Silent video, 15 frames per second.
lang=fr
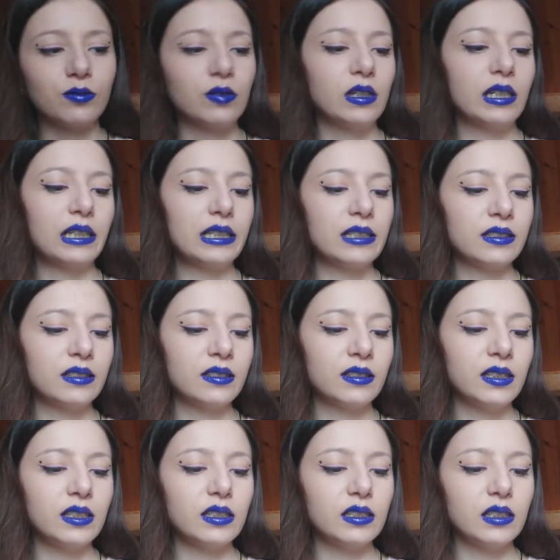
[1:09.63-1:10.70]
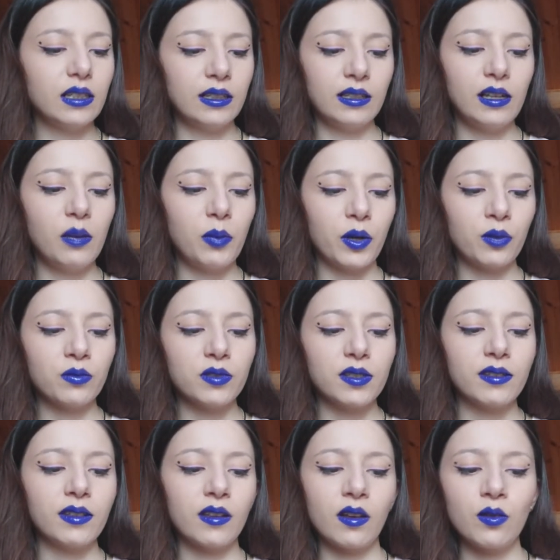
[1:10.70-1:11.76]
Voilà et c'était... Ah là par contre
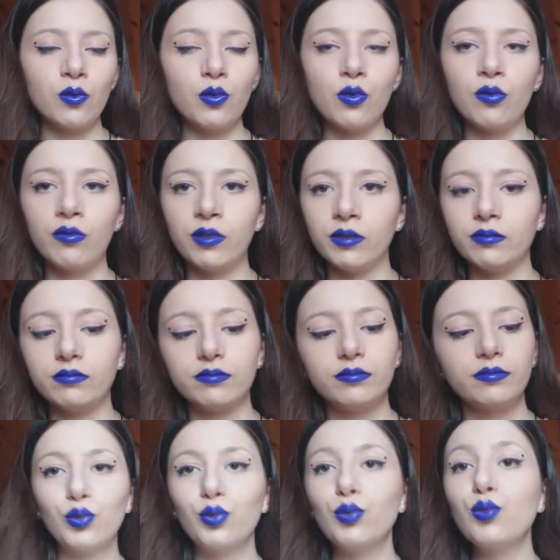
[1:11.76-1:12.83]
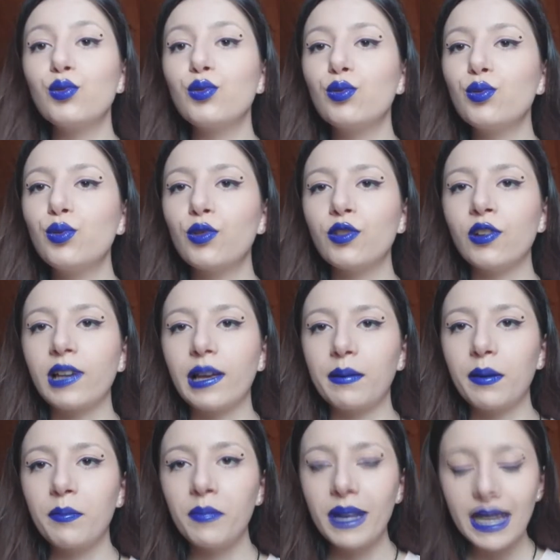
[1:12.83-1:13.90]
c'était 1,20€. Toujours dans la
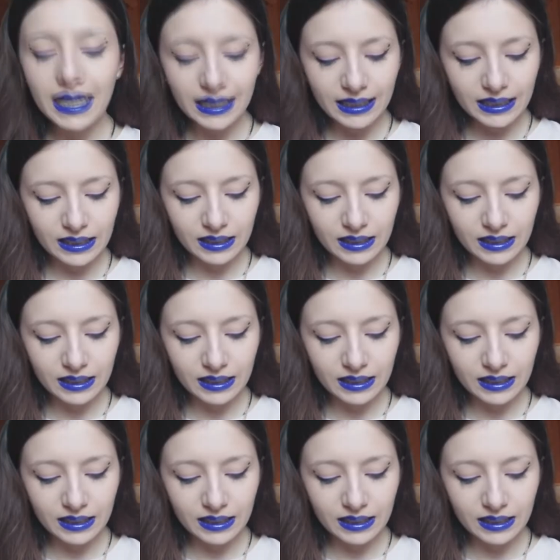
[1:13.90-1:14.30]
même marque.